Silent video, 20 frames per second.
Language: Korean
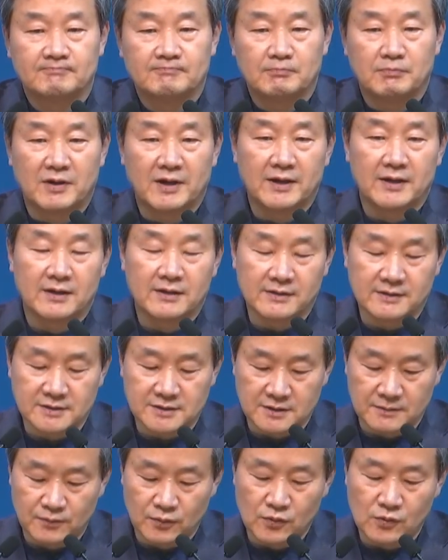봐야 할
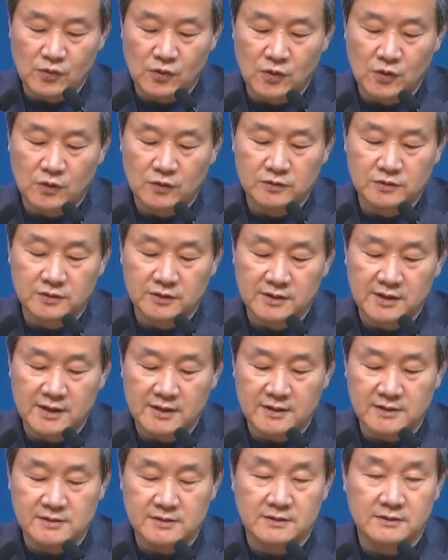것을 보고 들어야 할
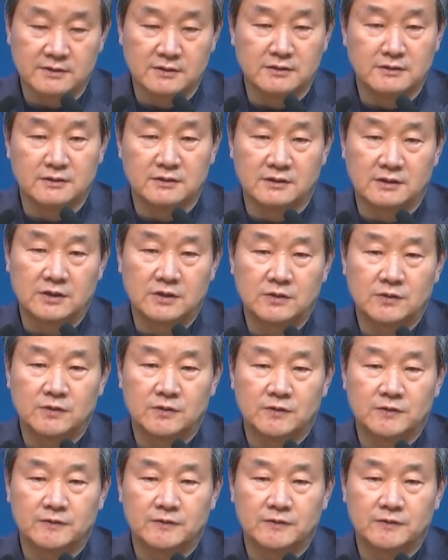것을 듣는 기도.